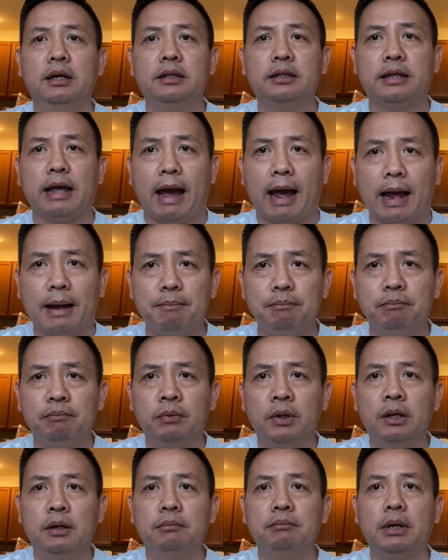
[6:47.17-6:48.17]
giảm,
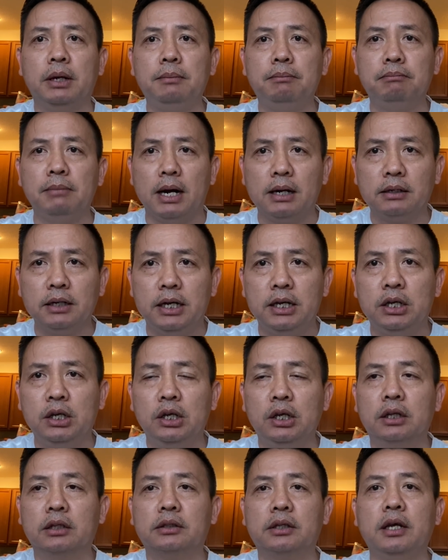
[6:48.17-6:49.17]
bị mất đi,
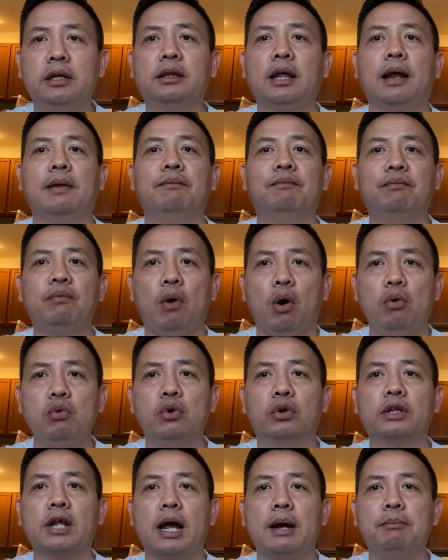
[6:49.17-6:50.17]
thì thành phố người
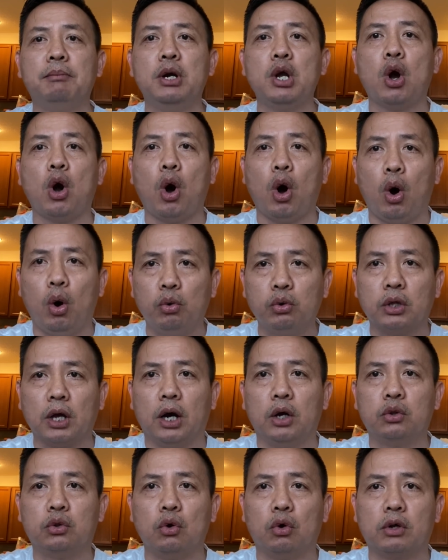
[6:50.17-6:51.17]
ta mới hỗ trợ
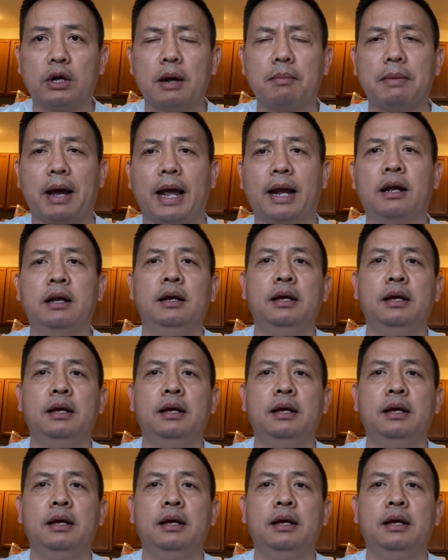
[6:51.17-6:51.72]
cho các bạn